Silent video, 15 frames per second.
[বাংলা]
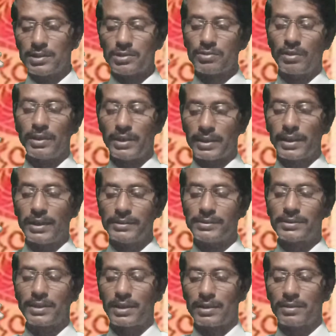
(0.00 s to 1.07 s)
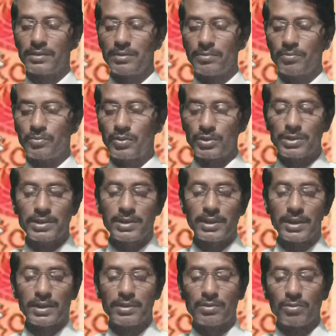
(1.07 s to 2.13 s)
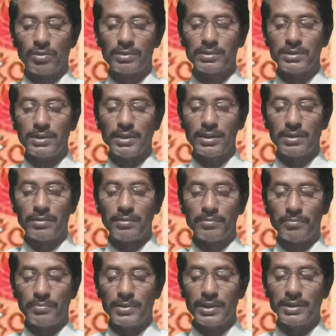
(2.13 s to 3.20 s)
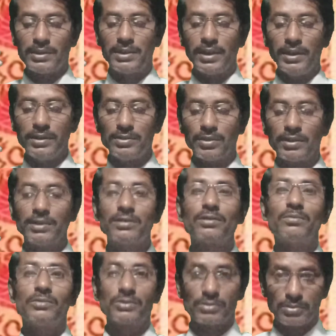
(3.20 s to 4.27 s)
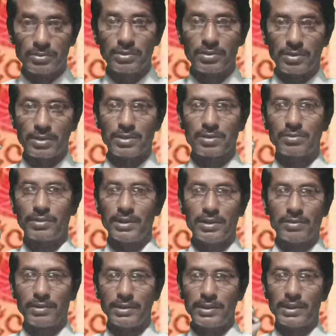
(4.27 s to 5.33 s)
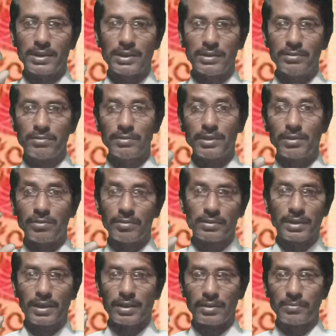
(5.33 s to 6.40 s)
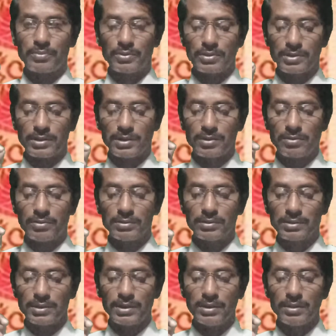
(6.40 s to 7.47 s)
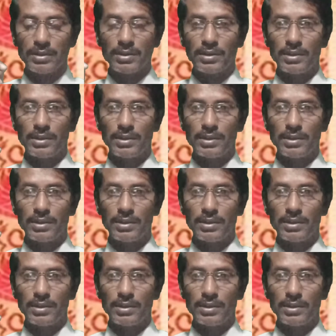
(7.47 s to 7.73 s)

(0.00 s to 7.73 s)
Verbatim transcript: স্তনে ক্যান্সার প্রোস্টেট গ্রন্থির বৃদ্ধিজনিত মূত্রকষ্ট এই রোগীদের কিন্তু এগুলো থাকে প্রোস্টেট গ্রন্থির